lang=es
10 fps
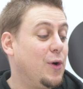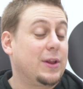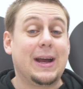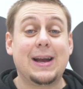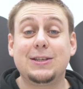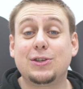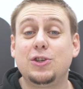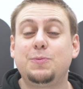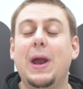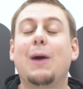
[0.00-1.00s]

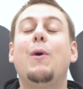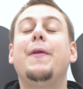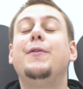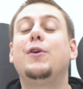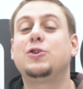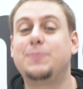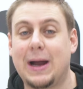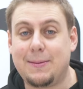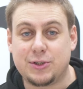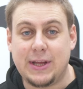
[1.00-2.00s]
portacascos para cuando nos
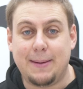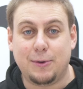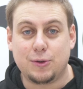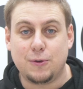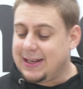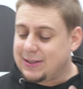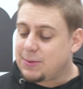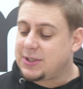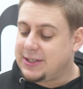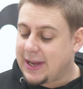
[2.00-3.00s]
bajamos de la moto. Ya os
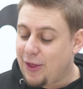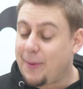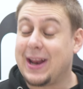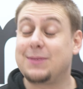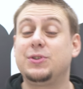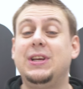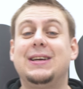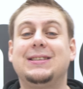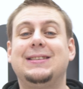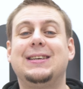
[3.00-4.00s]
hemos enseñado varias
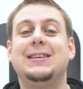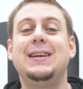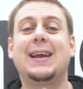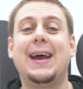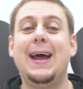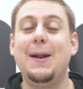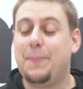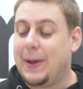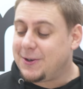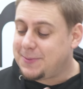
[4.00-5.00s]
mochilas de estas en el canal,
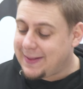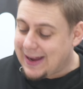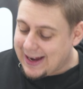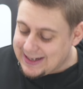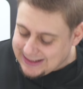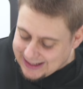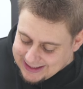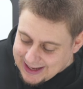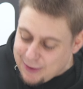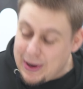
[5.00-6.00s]
pero es verdad que esta
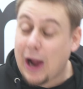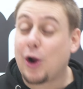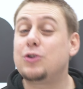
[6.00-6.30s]
tiene una